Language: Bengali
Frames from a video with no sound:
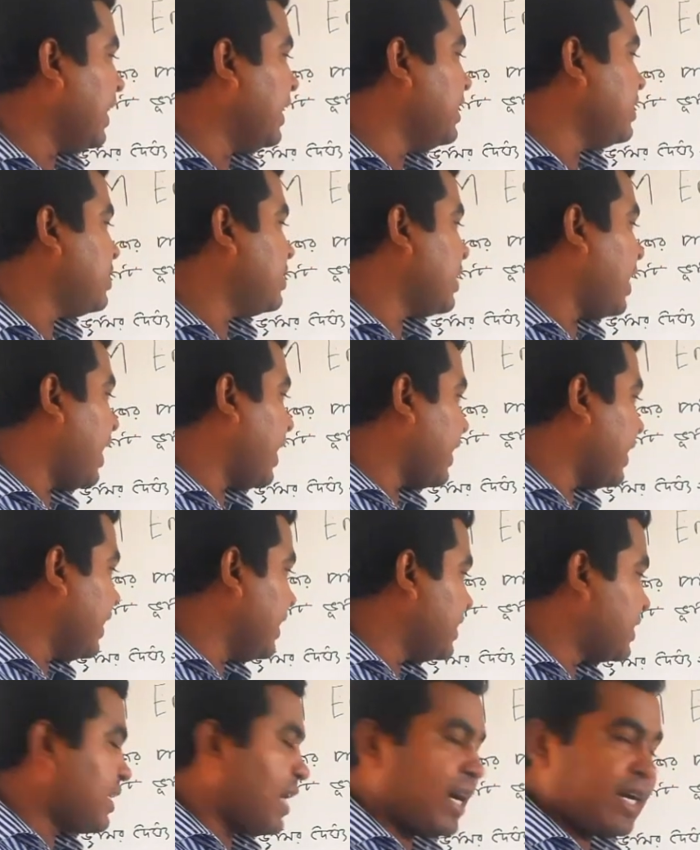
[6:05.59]
এইট আর
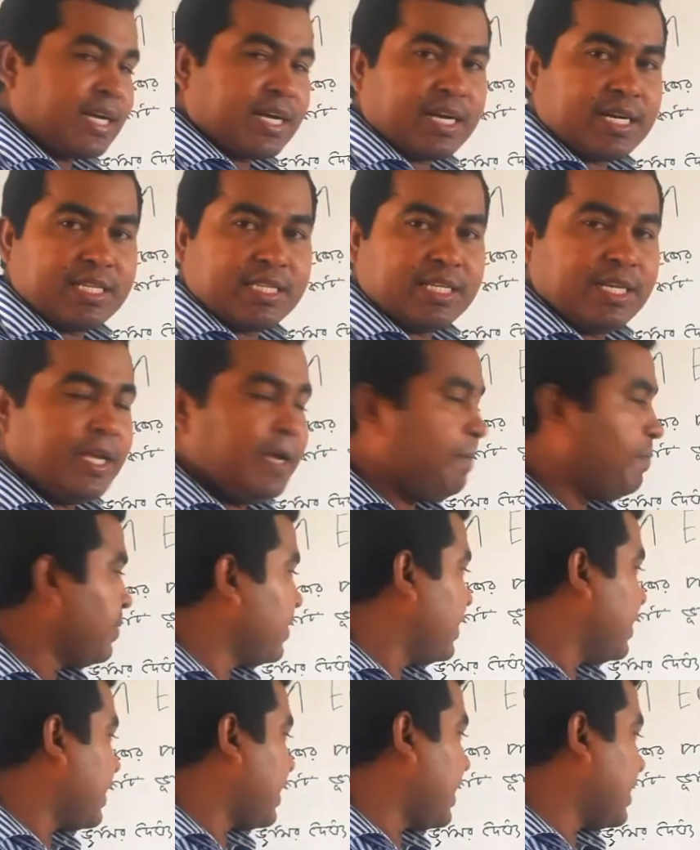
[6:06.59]
এইট কাটাকাটি দিলে
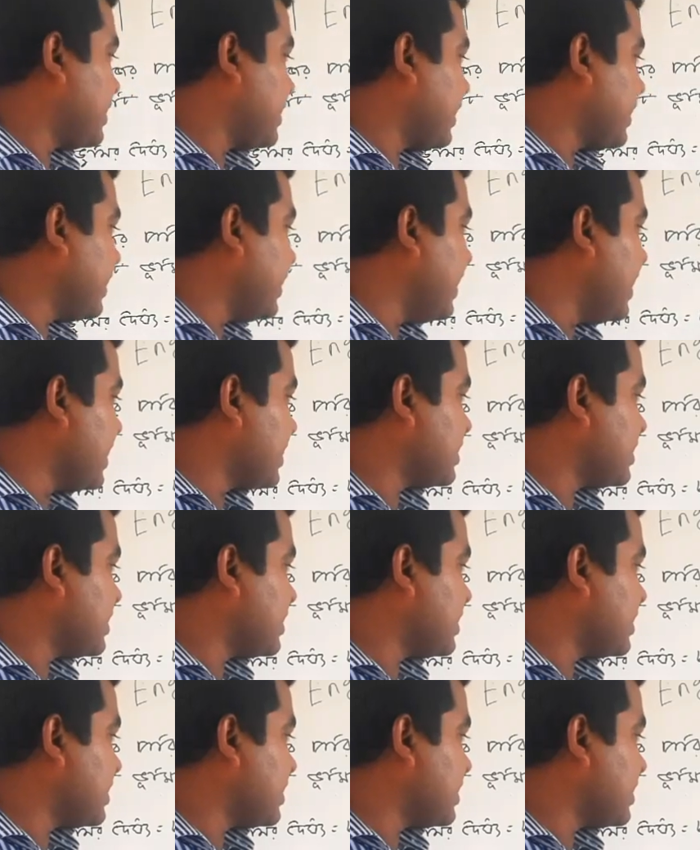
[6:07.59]
এখানে থাকে